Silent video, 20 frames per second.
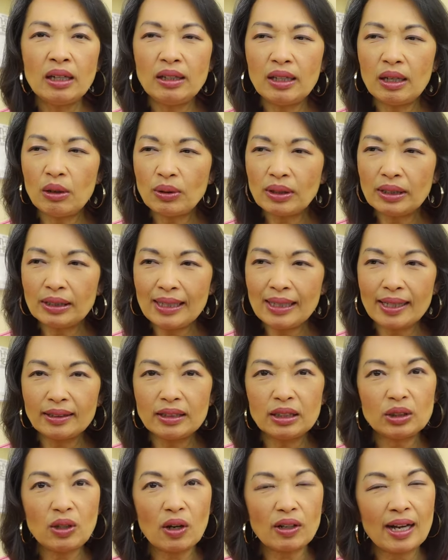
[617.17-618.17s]
แล้วการ
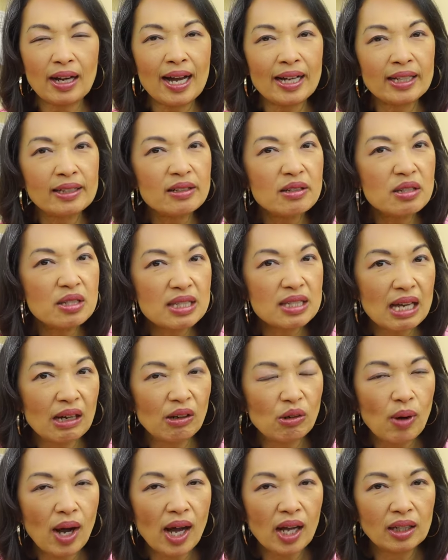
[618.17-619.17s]
ติดต่อกับไฮเ h e r
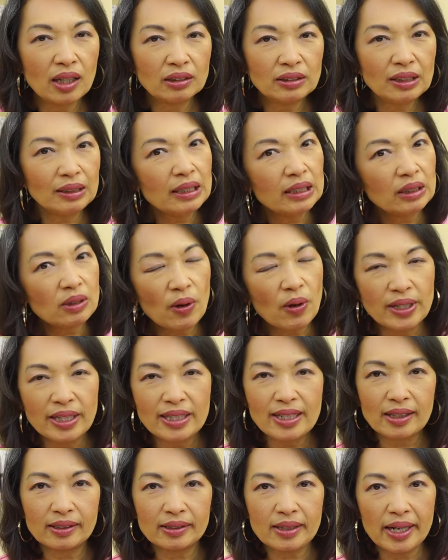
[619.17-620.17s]
self อะจะติดต่อได้
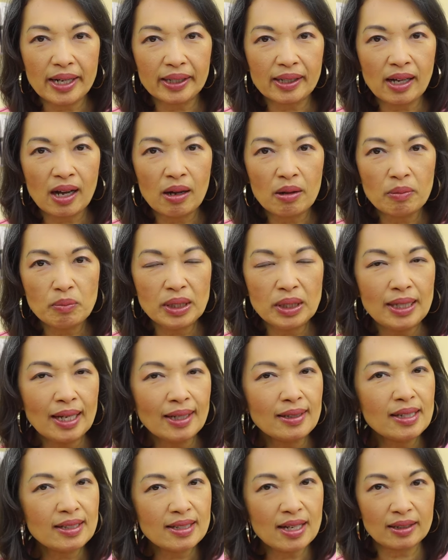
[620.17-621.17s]
อย่างไรคะมีเท
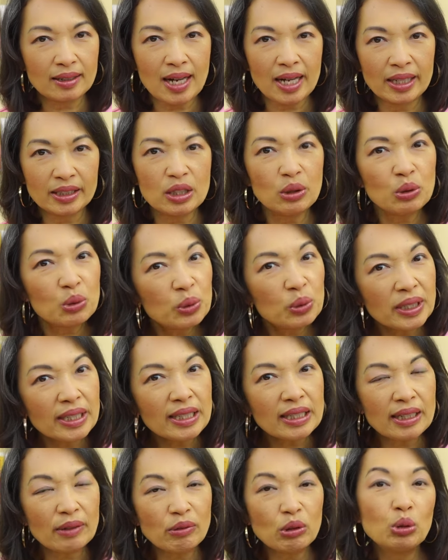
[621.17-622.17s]
คนิคอย่างไร จะรู้ได้
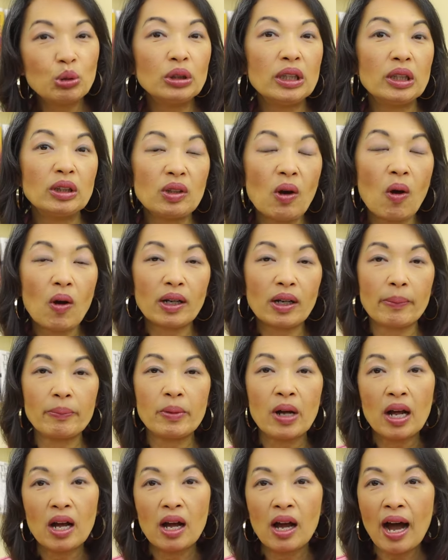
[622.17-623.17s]
ยังไงว่าคุณติดต่อกับ
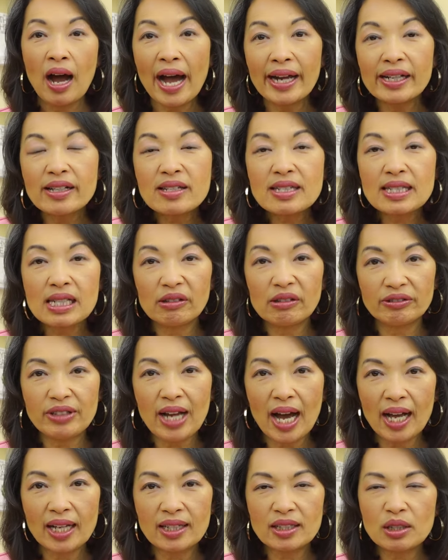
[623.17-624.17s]
ไฮเ h e r self
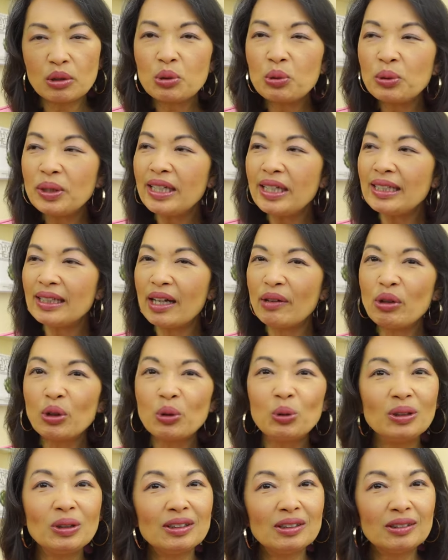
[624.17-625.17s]
ได้ จะรู้ได้ยังไงว่า
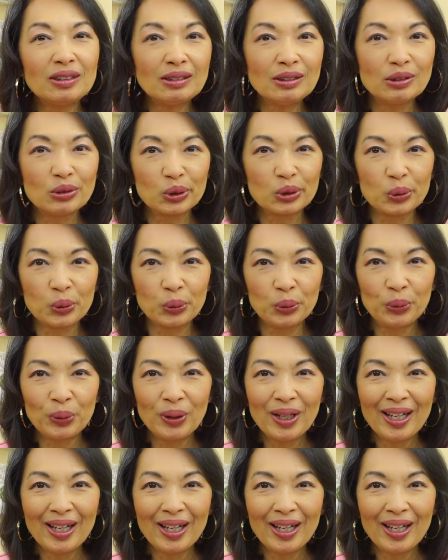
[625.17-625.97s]
คุณตื่นรู้